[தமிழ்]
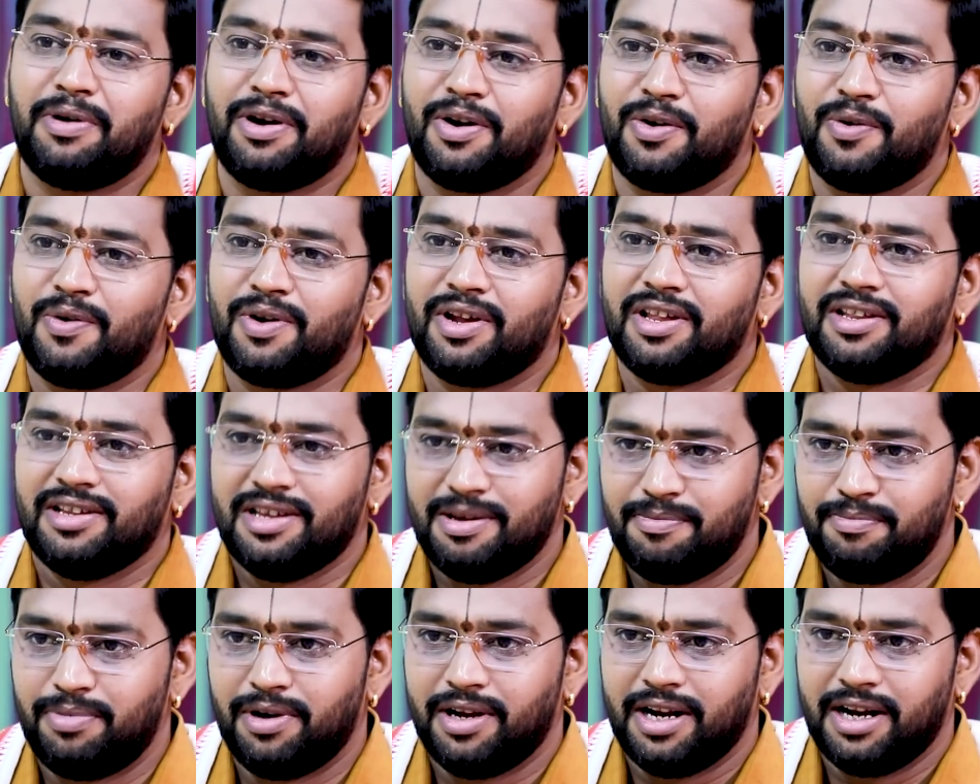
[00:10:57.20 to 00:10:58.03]
பண்ணக்கூடாது
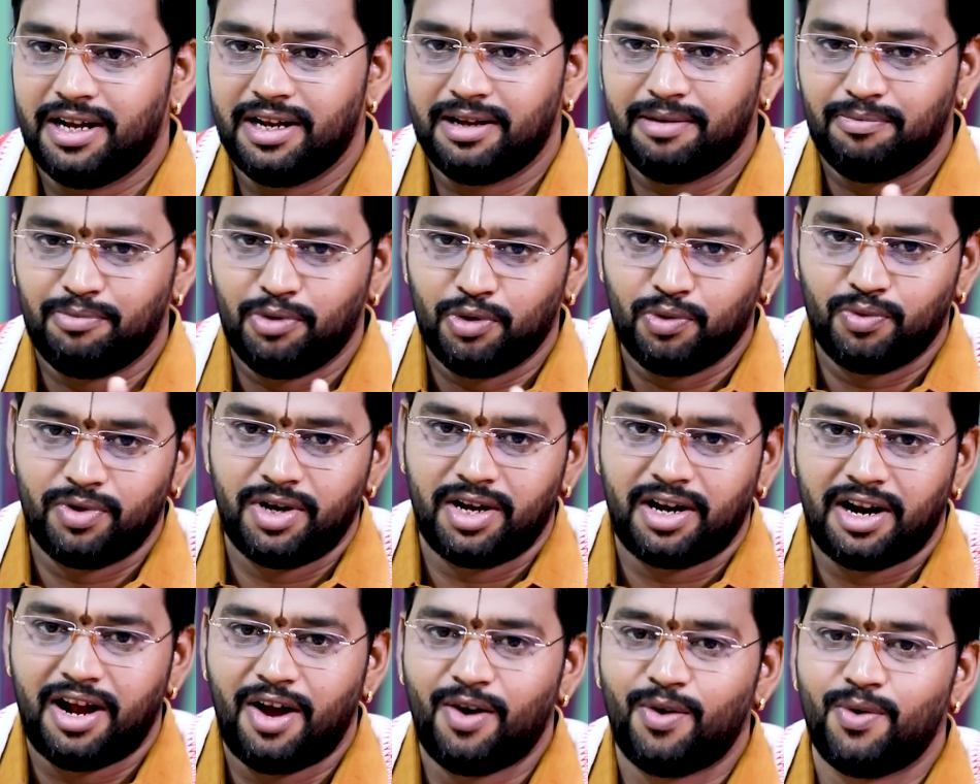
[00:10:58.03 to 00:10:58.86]
இப்போ ஏன்னா
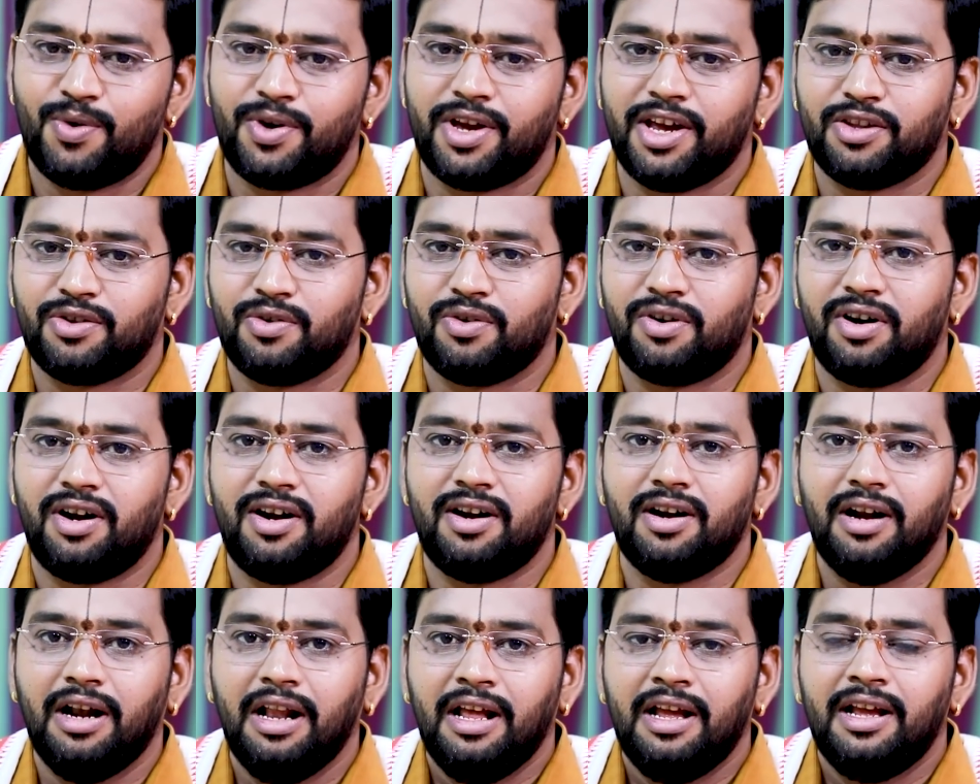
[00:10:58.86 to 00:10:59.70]
பொதுவாக ராகு
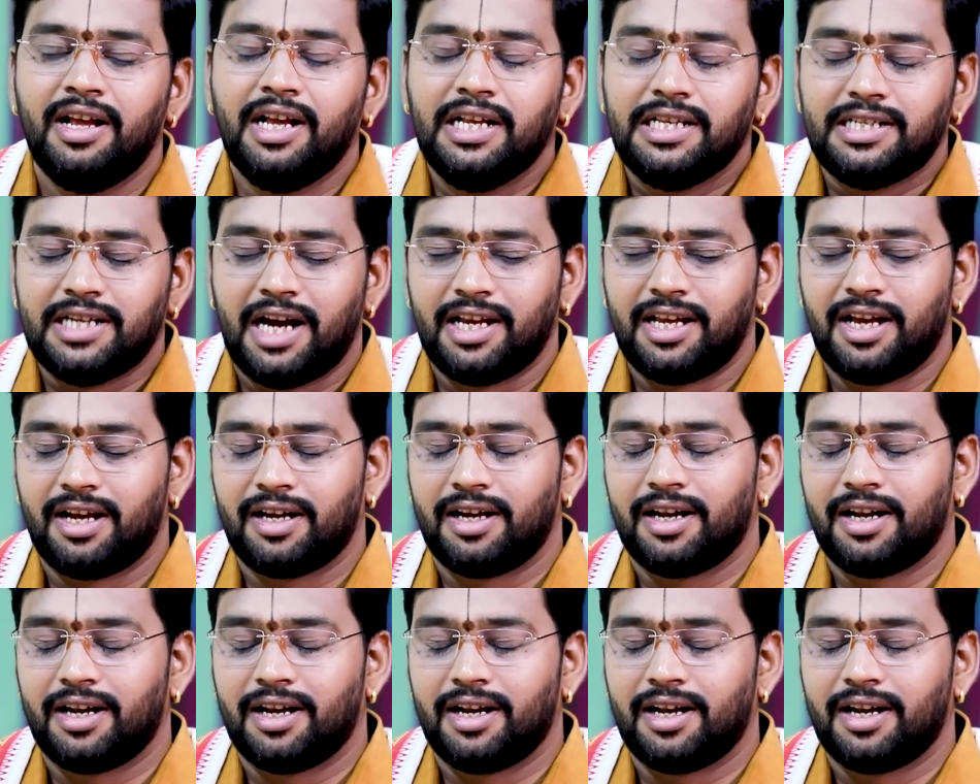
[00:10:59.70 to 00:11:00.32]
கேத்துக்கள் சாயா